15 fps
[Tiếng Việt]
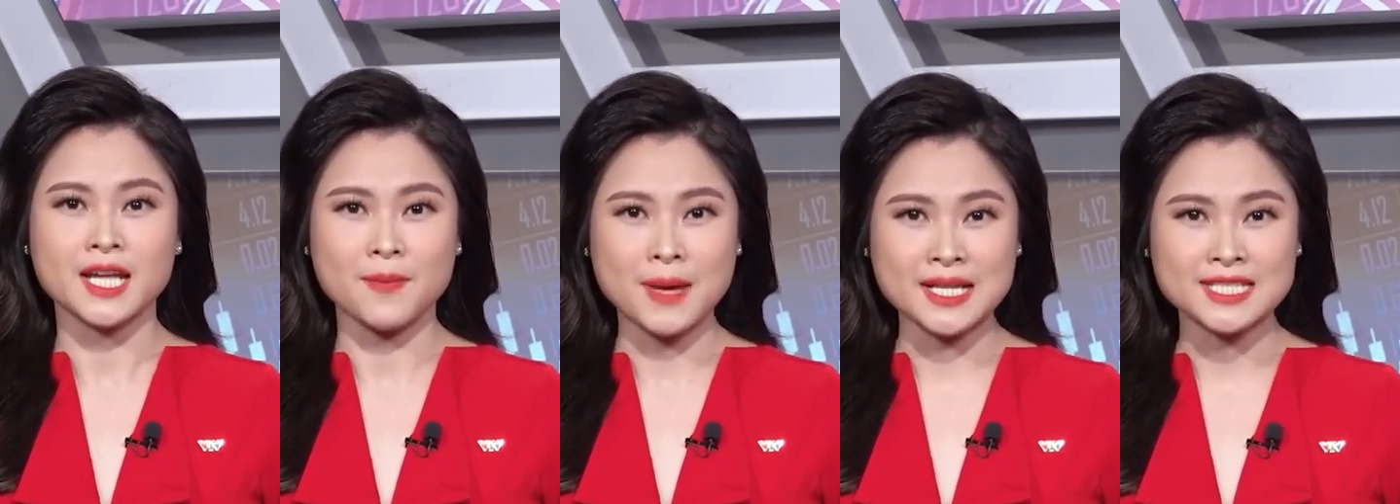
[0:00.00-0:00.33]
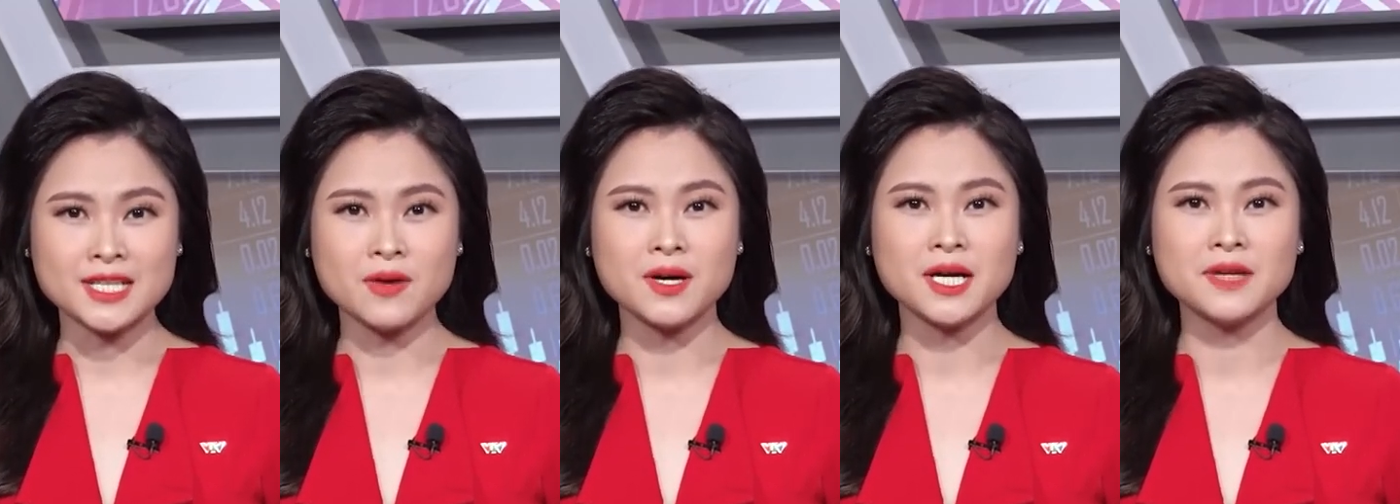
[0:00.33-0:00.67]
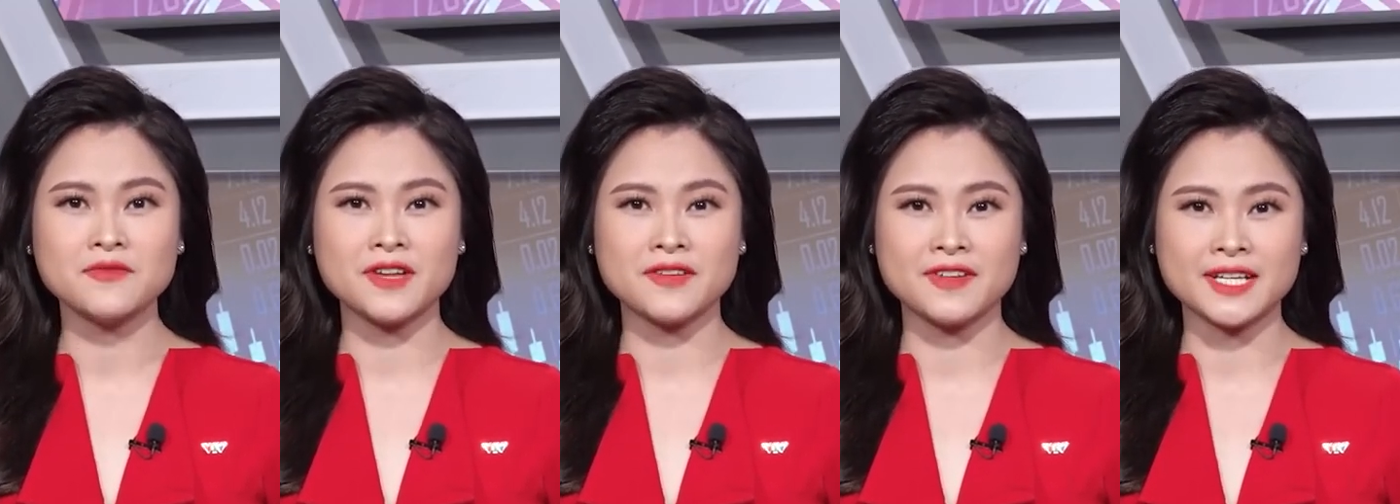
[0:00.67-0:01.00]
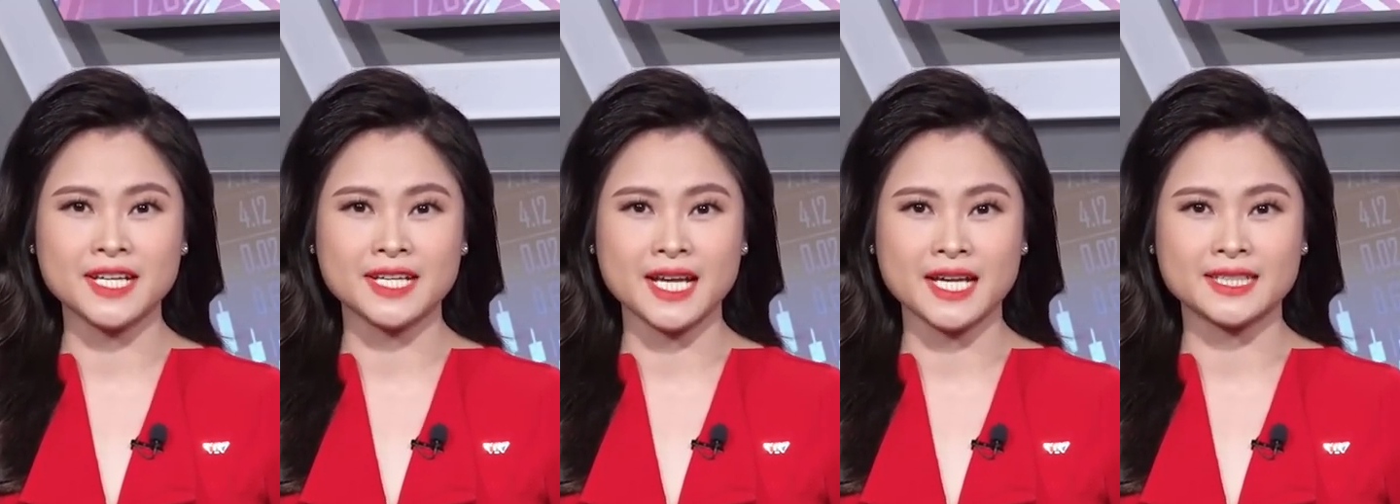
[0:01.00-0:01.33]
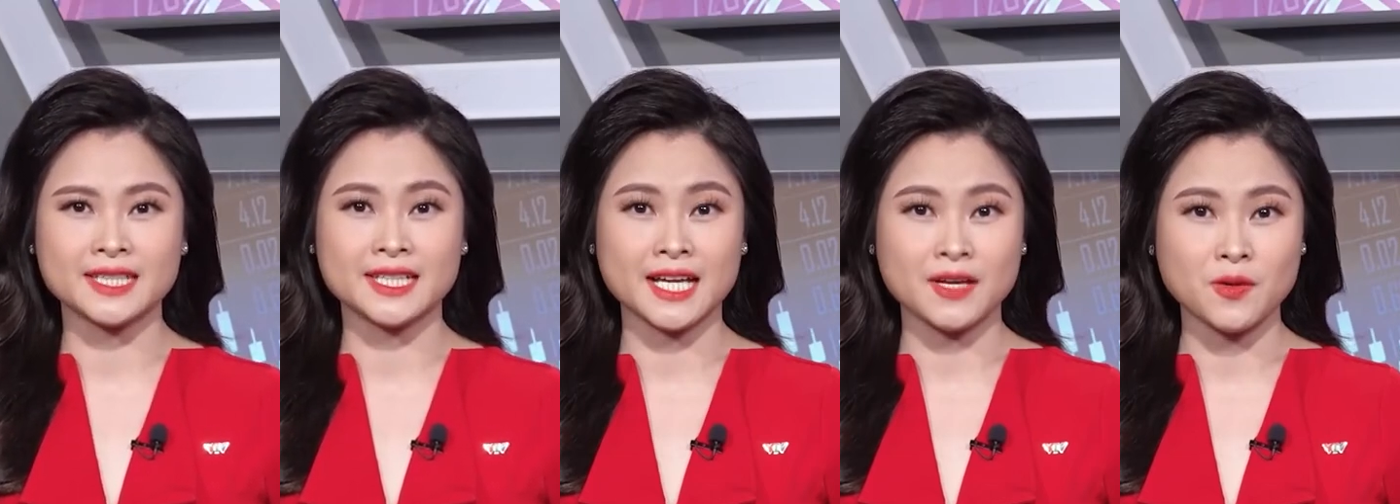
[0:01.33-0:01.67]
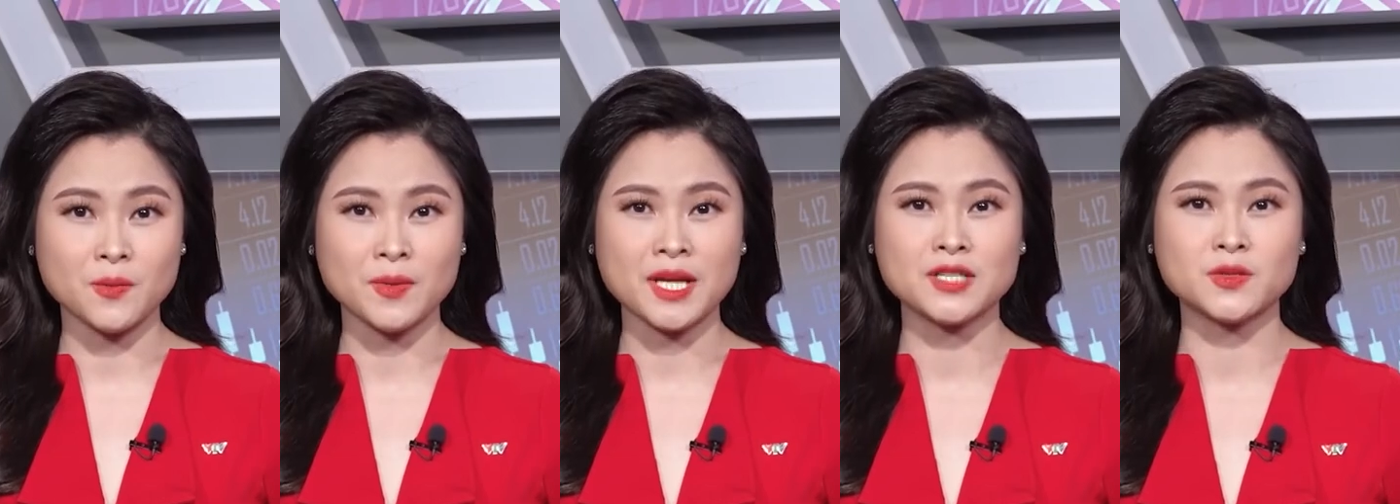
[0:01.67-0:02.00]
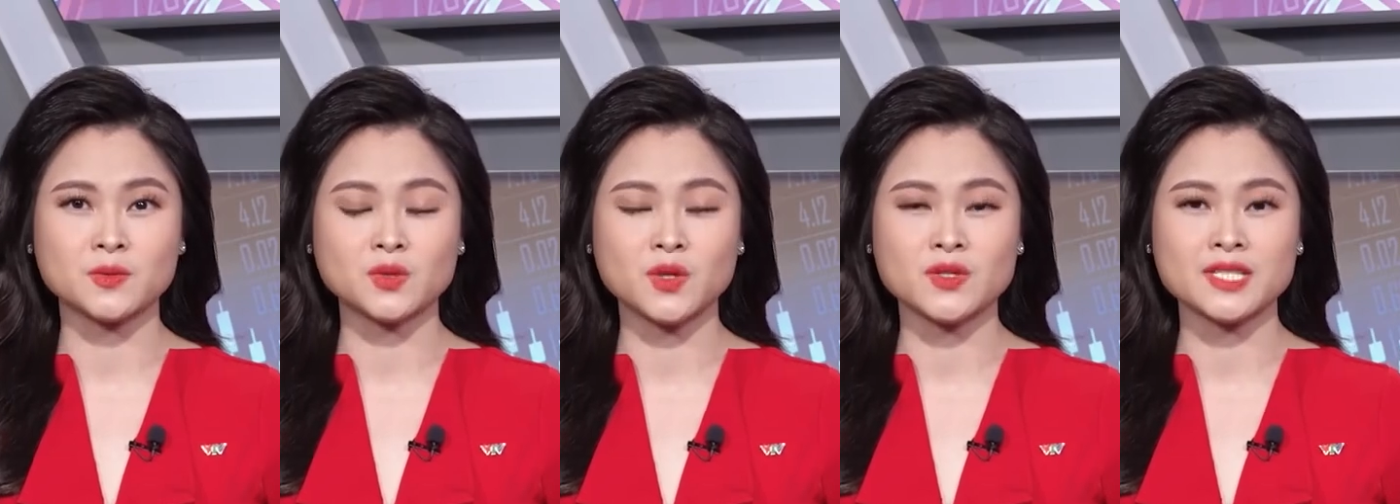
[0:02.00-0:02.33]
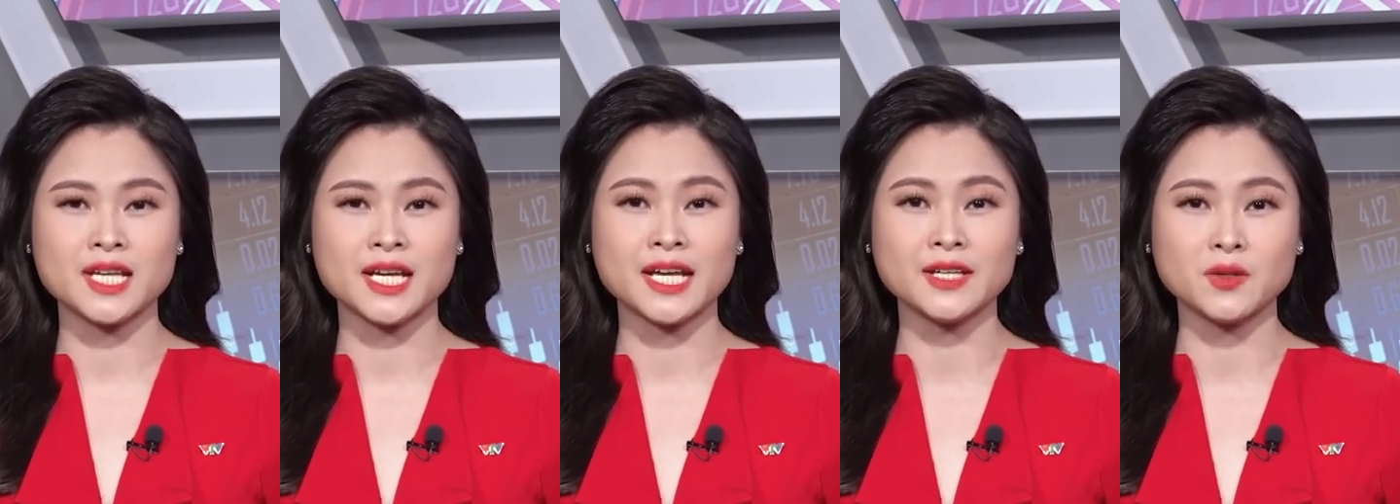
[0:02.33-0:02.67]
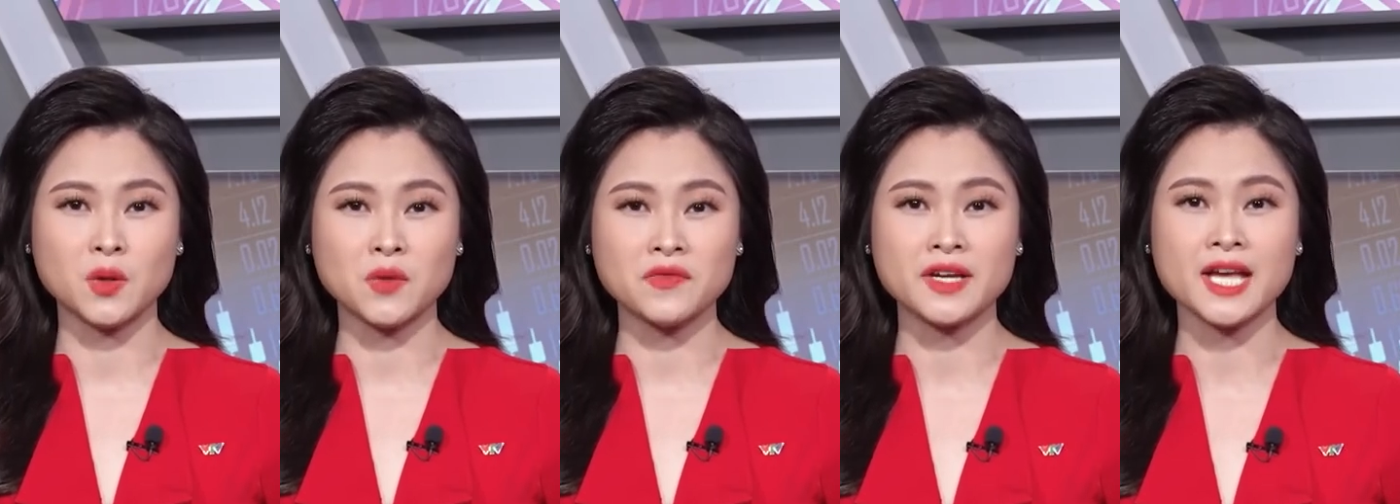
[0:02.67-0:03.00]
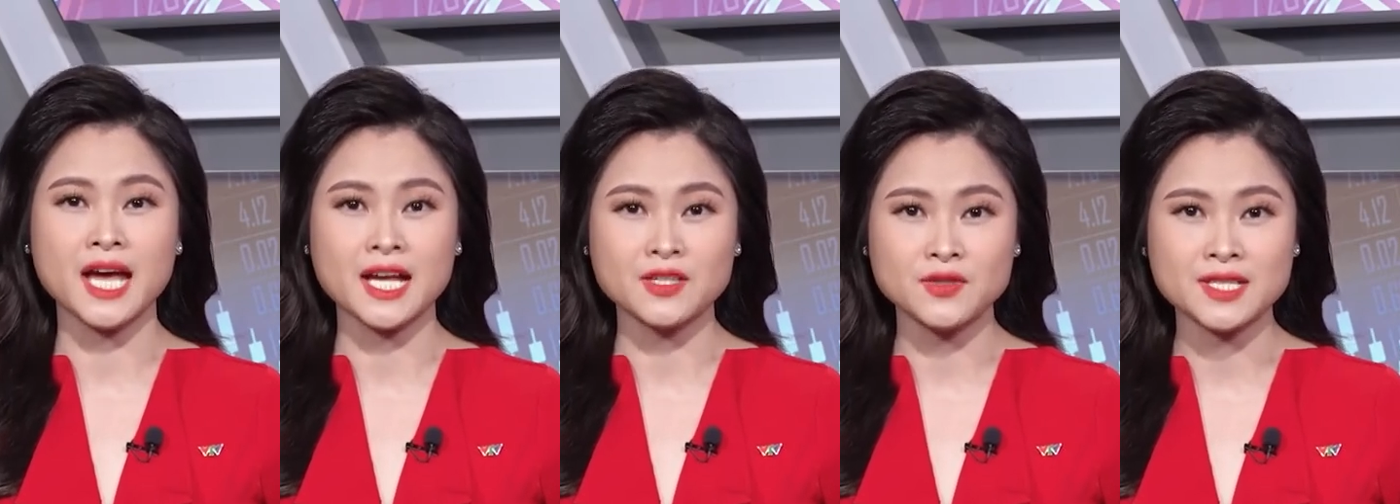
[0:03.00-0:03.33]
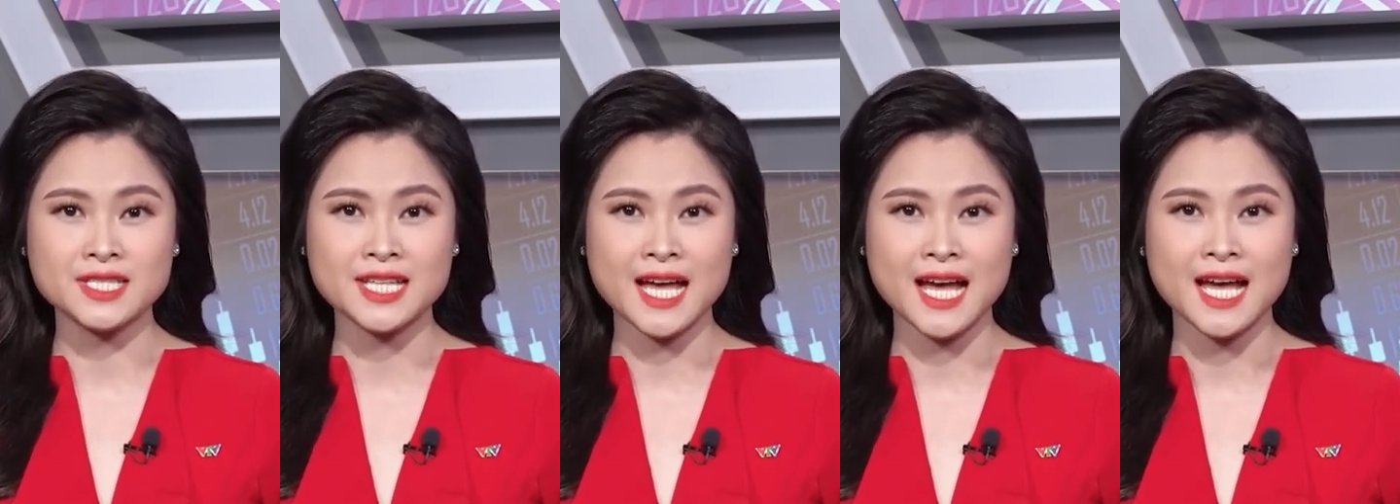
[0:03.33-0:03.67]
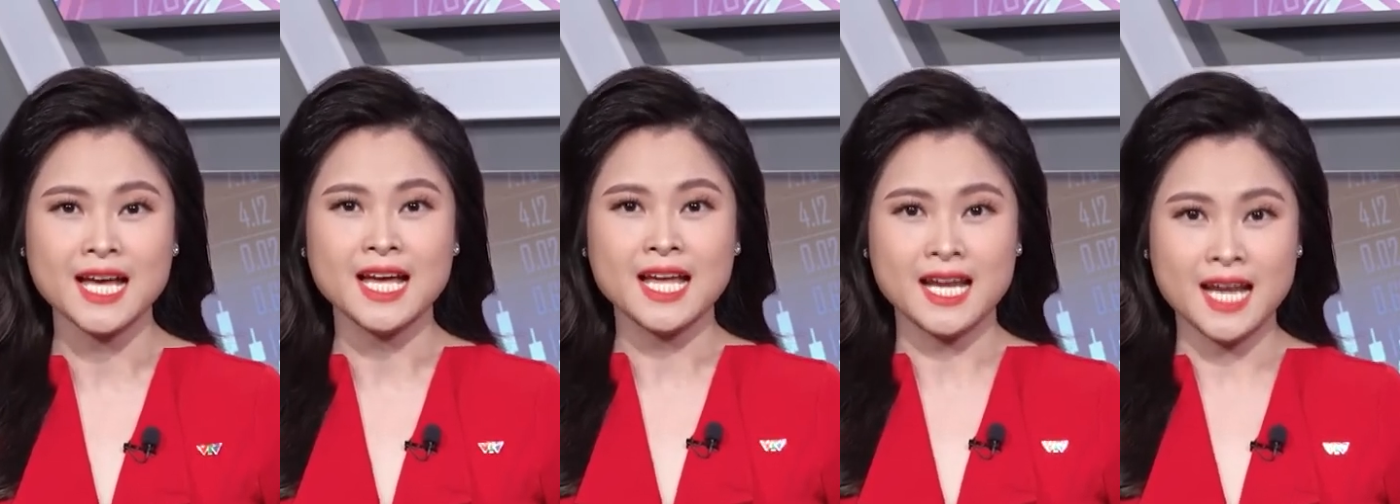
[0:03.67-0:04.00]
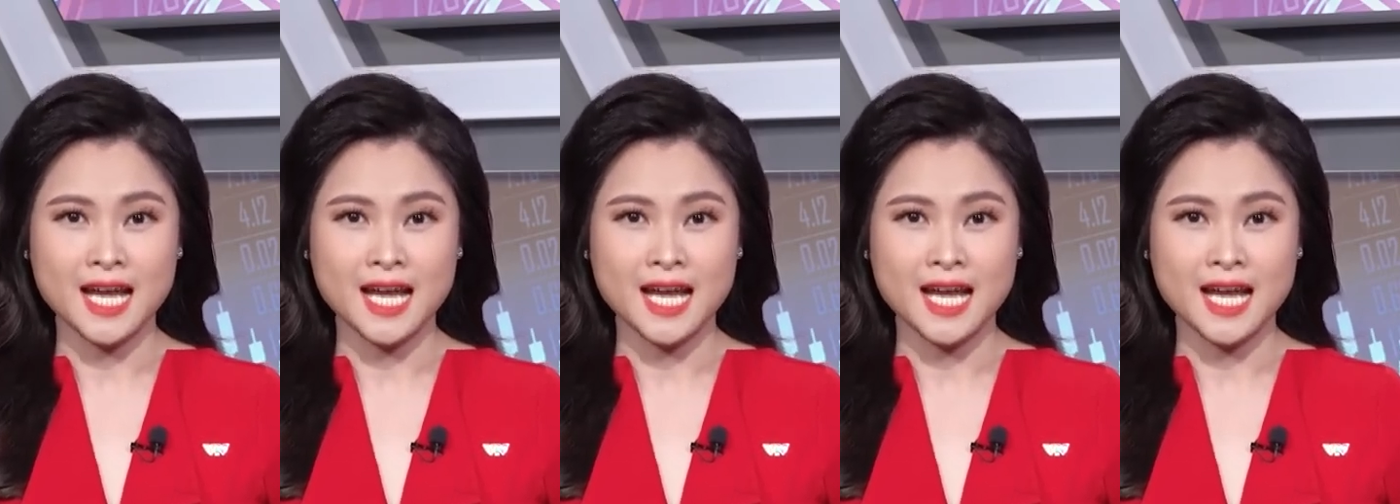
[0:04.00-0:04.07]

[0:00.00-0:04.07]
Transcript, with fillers: Để bàn sâu hơn về vấn đề này thì ngày hôm nay chúng tôi sẽ kết nối với hai chuyên gia